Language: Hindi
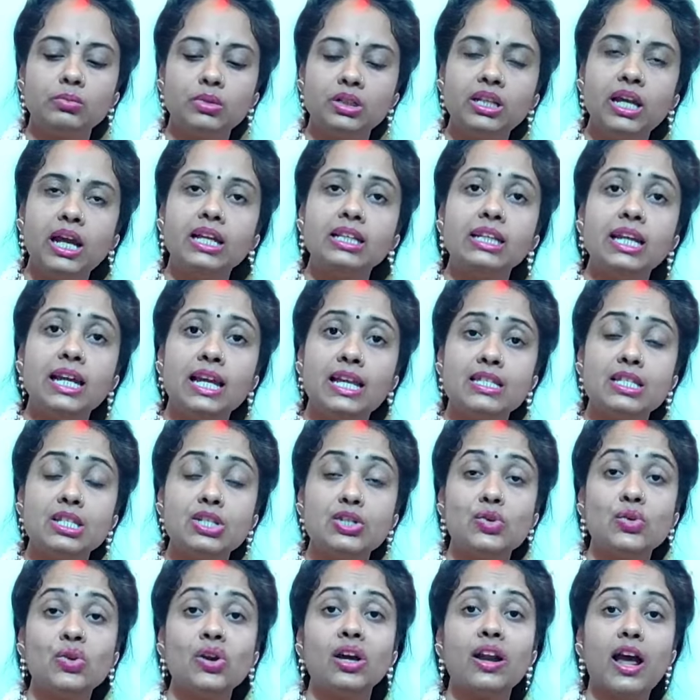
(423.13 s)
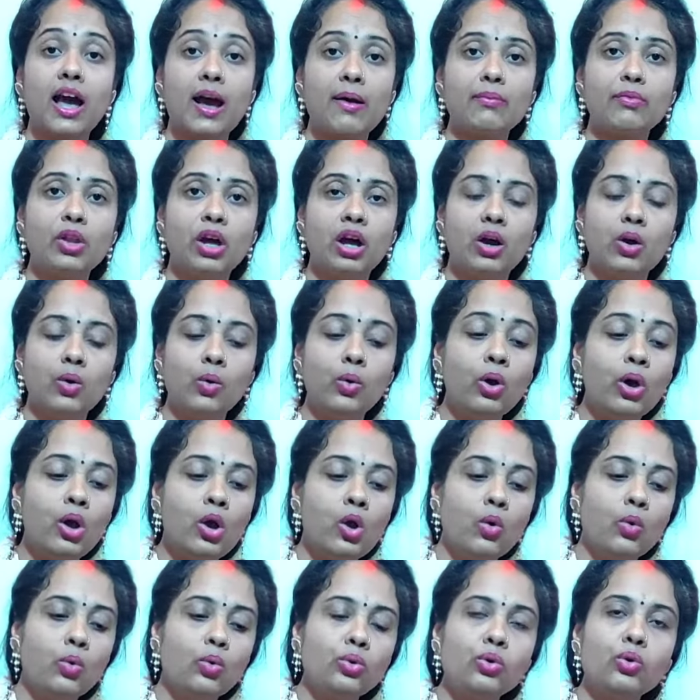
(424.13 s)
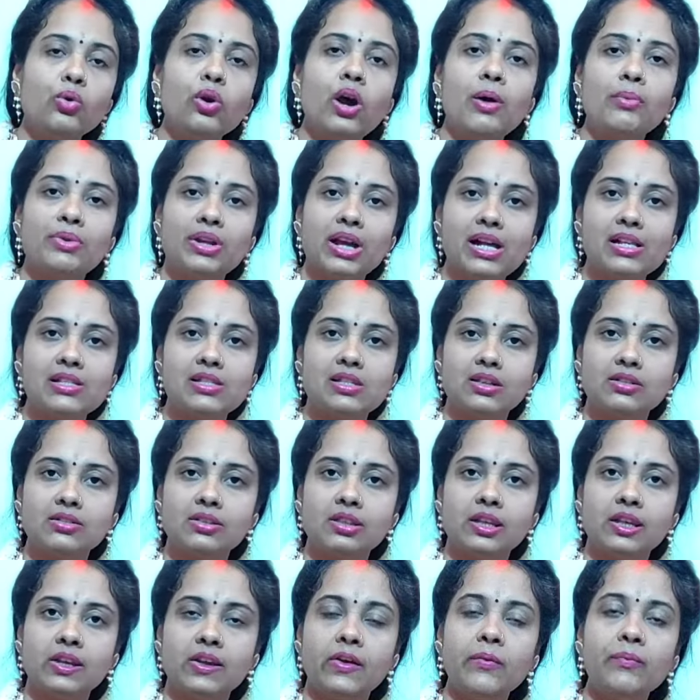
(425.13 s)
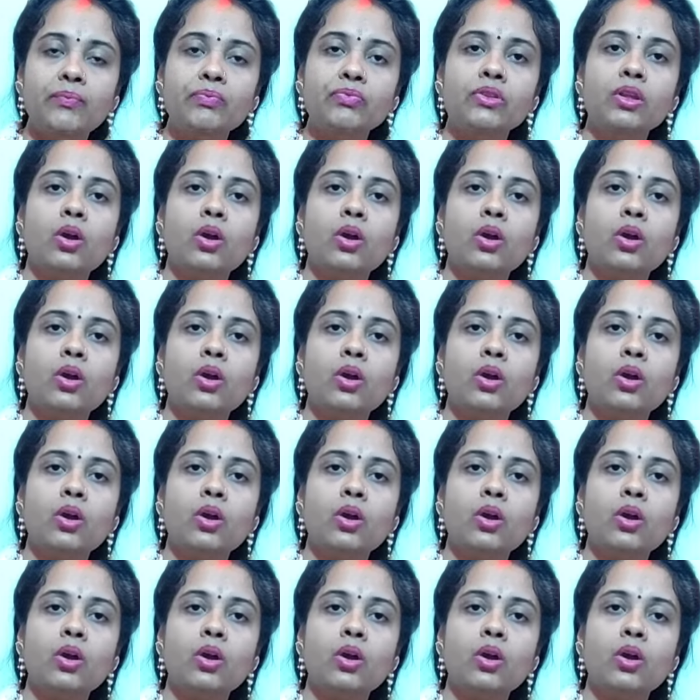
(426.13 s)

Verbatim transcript: मिठाइयाँ ऐसी जो खराब ना हो उनको आप डाल सकते हैं